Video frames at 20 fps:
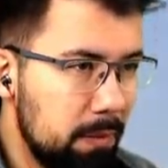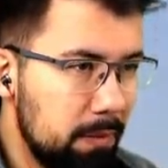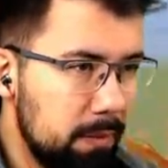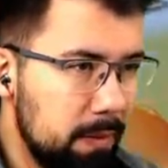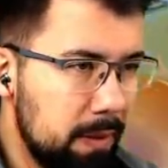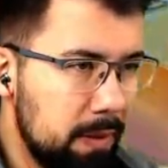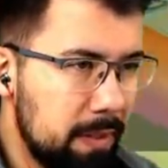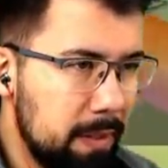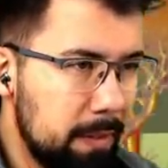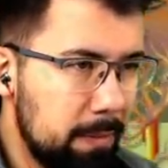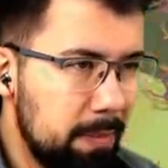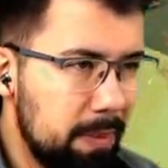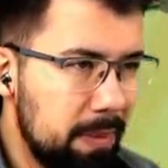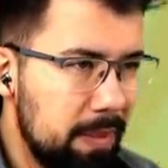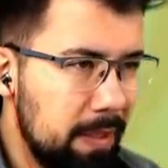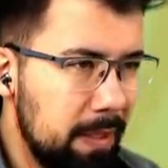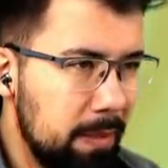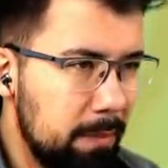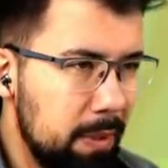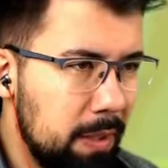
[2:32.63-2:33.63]
Wie gesagt, bis
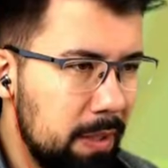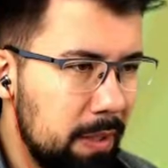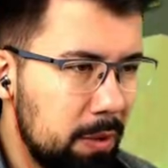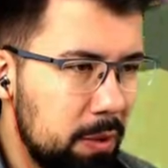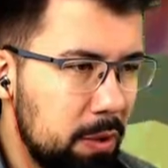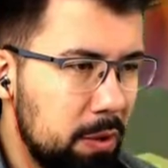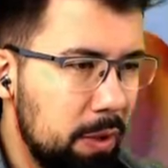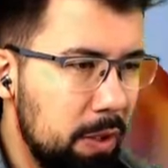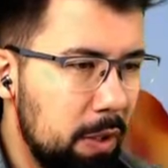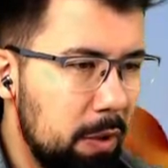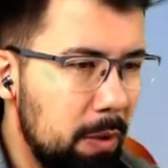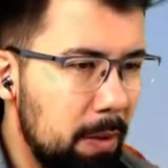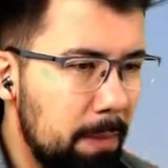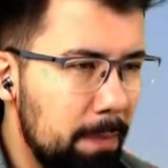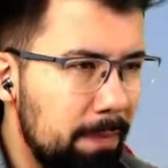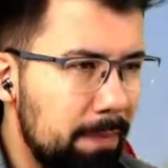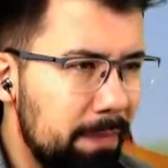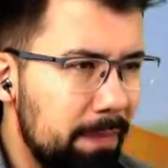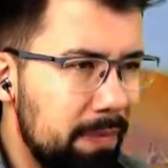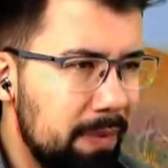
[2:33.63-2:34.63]
hierhin bin ich auch schon
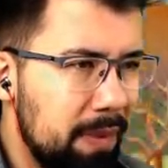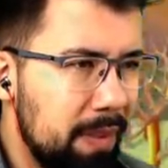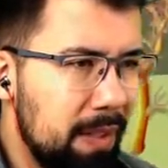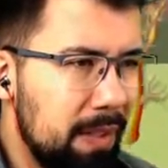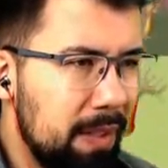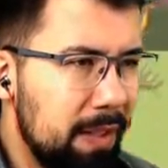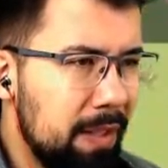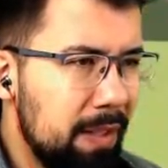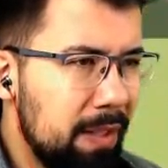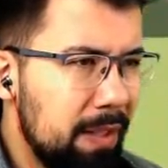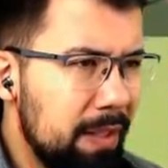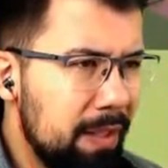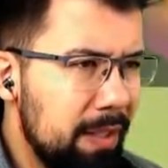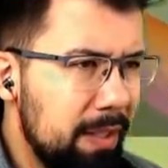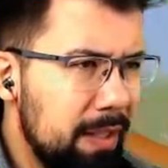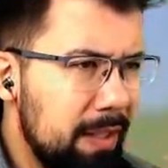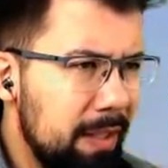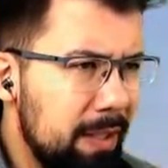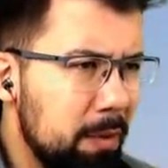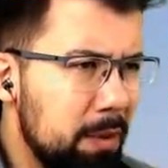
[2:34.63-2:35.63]
gekommen.
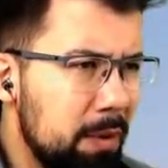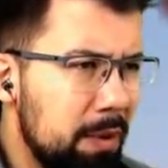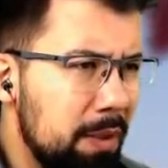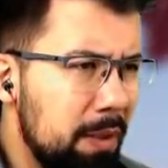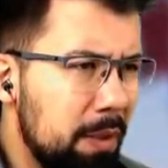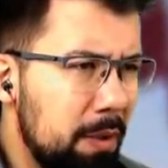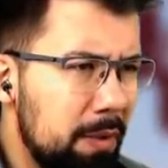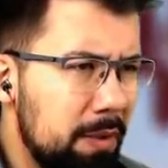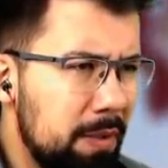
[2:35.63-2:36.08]
Äh, unten könnt ihr